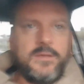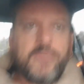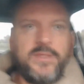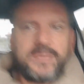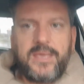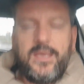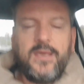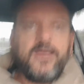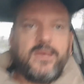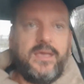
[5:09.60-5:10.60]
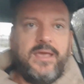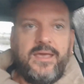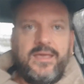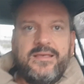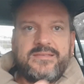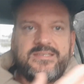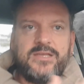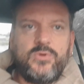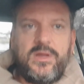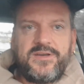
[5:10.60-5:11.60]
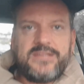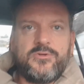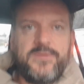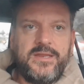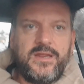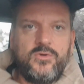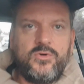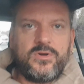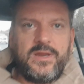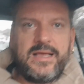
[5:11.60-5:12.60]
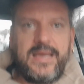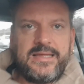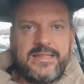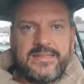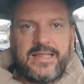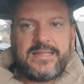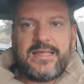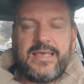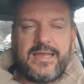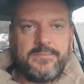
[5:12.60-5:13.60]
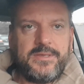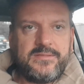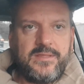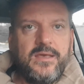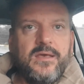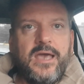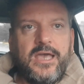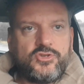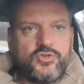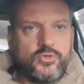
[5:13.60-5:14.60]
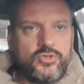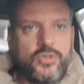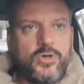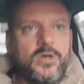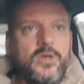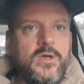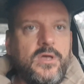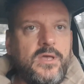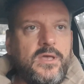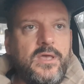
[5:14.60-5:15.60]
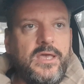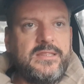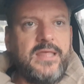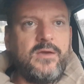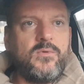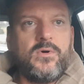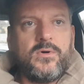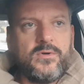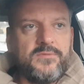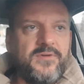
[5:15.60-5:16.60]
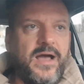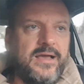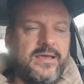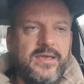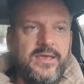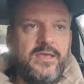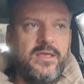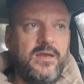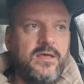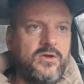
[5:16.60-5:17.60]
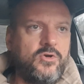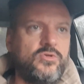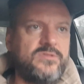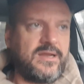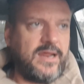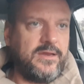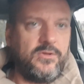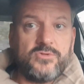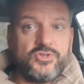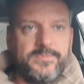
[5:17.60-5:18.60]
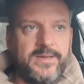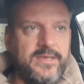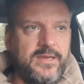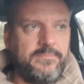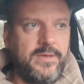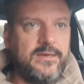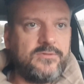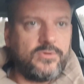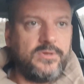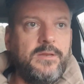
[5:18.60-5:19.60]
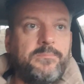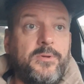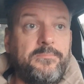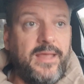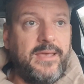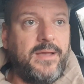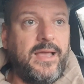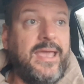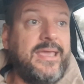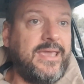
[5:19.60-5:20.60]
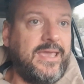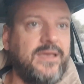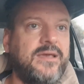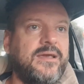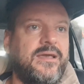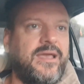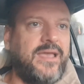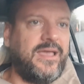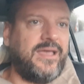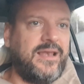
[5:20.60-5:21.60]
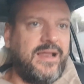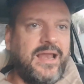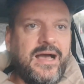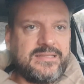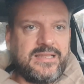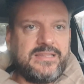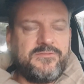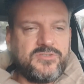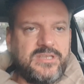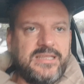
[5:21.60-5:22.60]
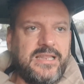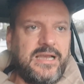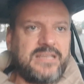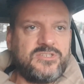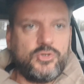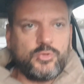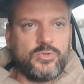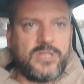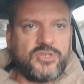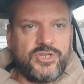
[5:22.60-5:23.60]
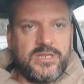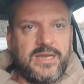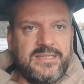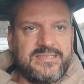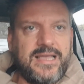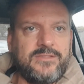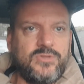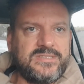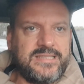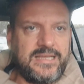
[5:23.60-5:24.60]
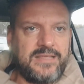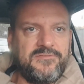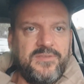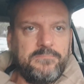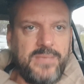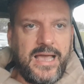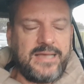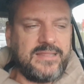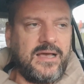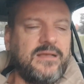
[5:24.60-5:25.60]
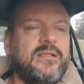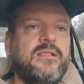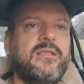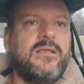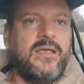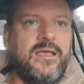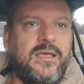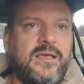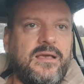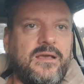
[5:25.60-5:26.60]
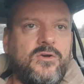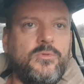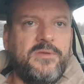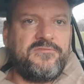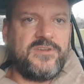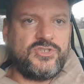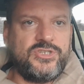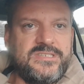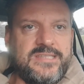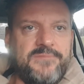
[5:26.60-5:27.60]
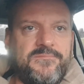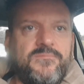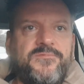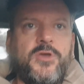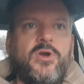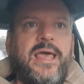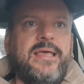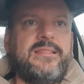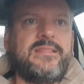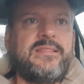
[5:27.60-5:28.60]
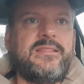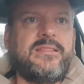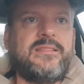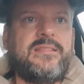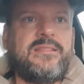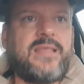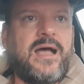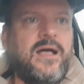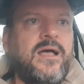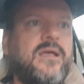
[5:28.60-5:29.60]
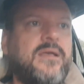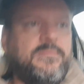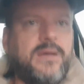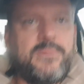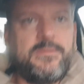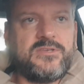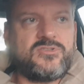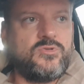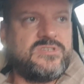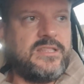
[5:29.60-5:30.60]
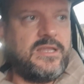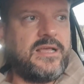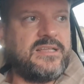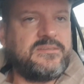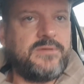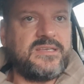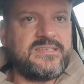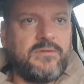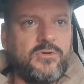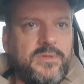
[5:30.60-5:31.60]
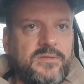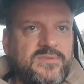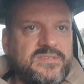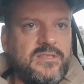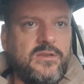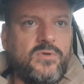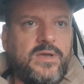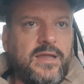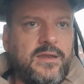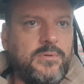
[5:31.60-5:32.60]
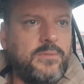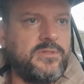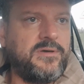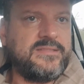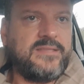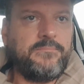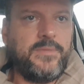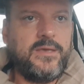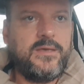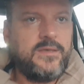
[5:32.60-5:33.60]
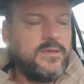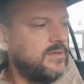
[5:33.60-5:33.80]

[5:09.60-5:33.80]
perché eh, se non l'ha fatto venire loro nella gara d'andata, chiaramente è giusto eh, ed equo anche il contrario, ci mancherebbe altro. Il problema è che eh, la, la, la, tifoseria della Lazio tutta, generalizzando, è stata affibbiata eh, come fascista e violenta. Mamma mia, scusate ragazzi perché stavano per investire un cane proprio davanti a me.